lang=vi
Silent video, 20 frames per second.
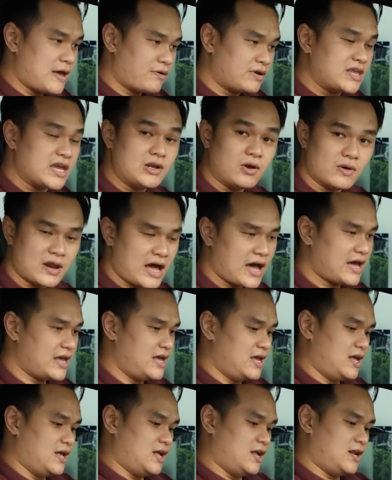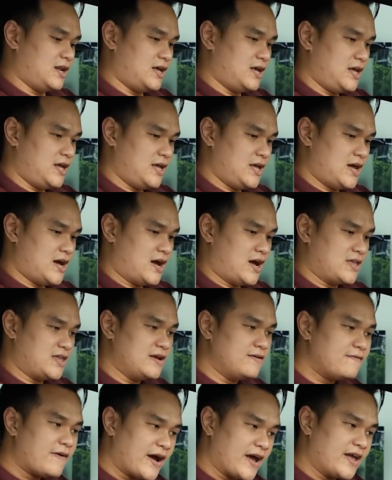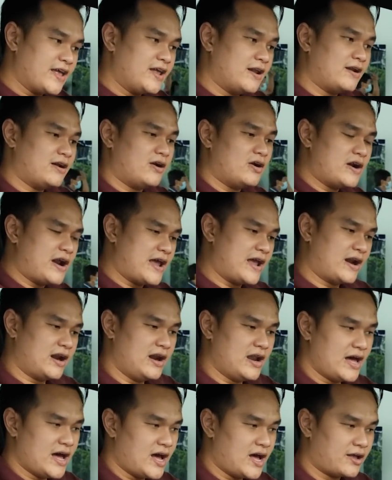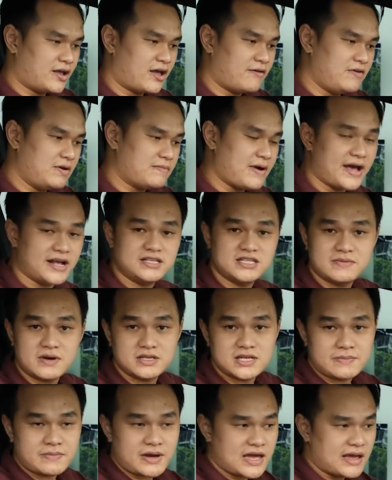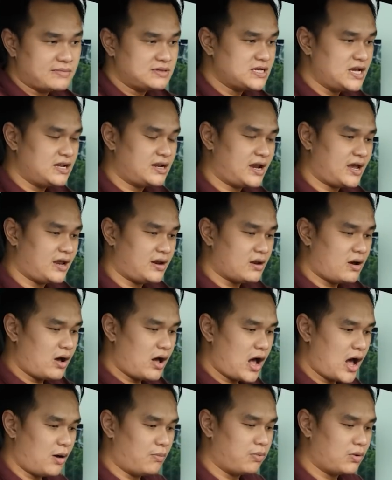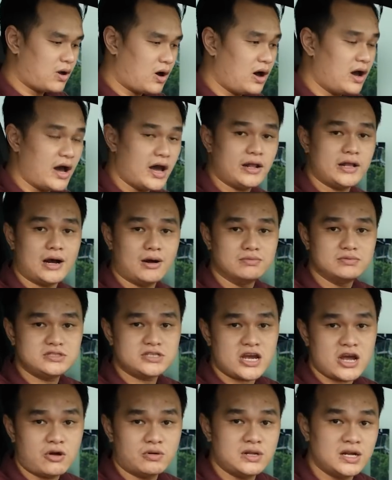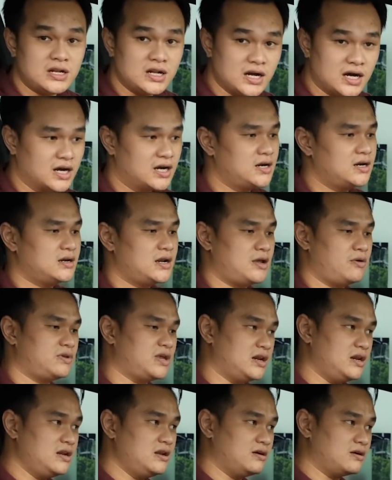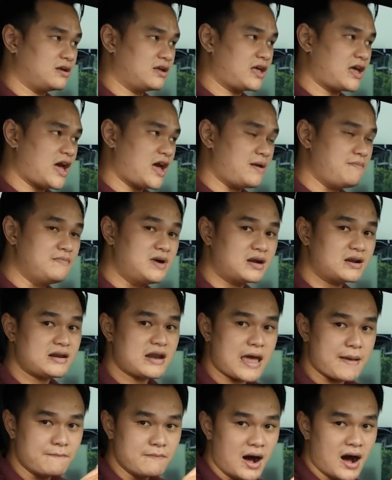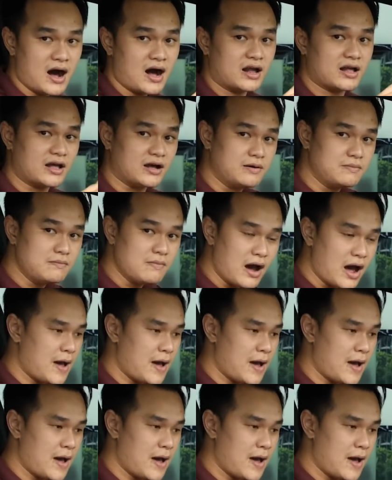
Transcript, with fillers: theo cái chế độ lái thì à, như vậy rõ ràng là cái phiên bản C300 AMG này nó không có hệ thống treo thích ứng điều chỉnh được cái mức damper cứng